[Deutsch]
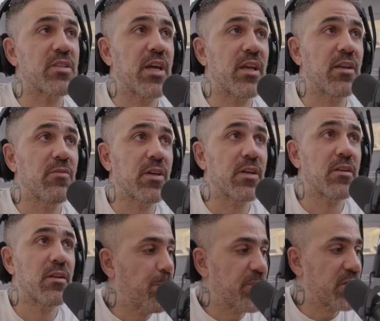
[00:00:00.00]
eingehen
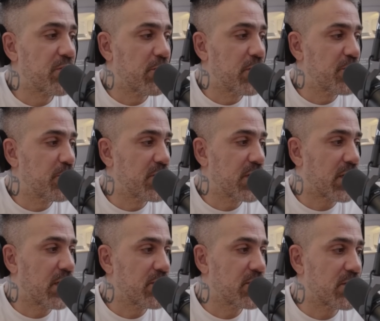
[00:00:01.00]
werden. Deswegen will ich mich da
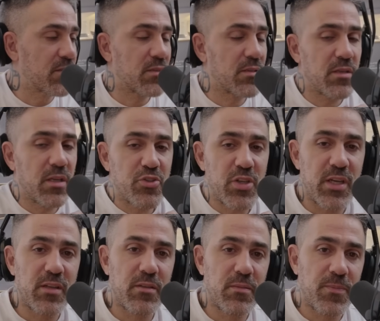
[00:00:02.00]
gar nicht äh,
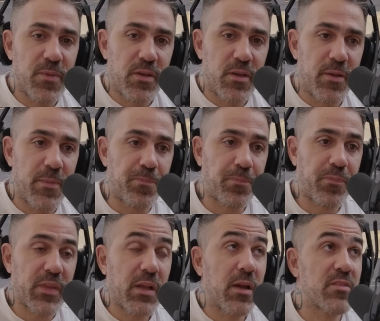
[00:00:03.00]
entscheiden ähm,
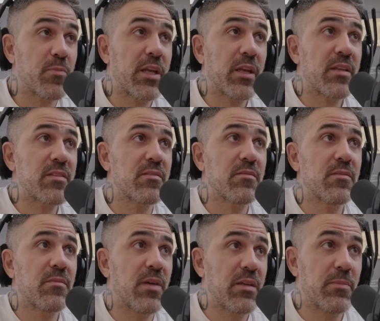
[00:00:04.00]
also meine
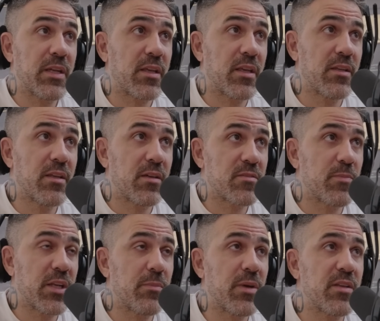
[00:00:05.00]
ganzen, also meine Kinder, also
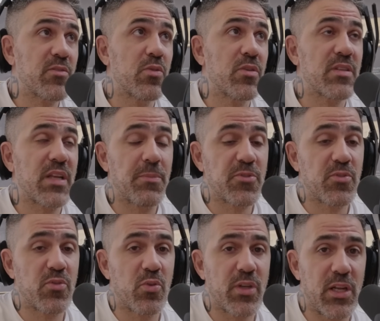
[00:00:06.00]
meine beiden Söhne sind
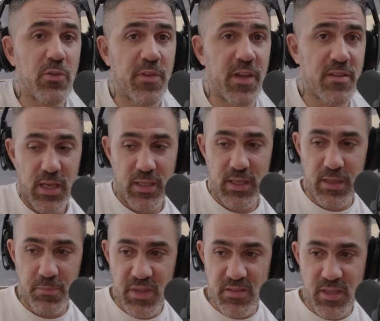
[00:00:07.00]
absolute Ronaldo-Fans. Da
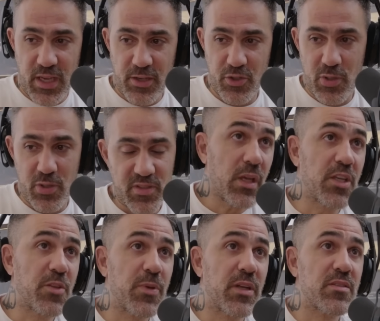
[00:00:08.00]
hat Messi keine Chance.
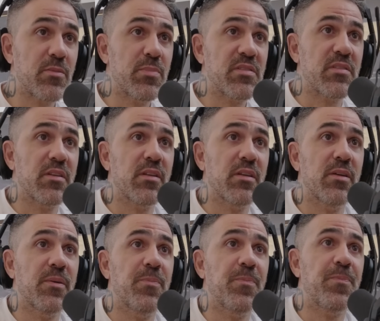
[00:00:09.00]
Ich bin da so ein bisschen
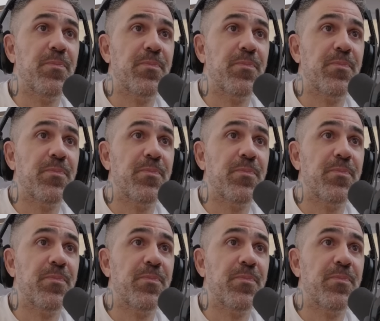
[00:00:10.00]
ähm,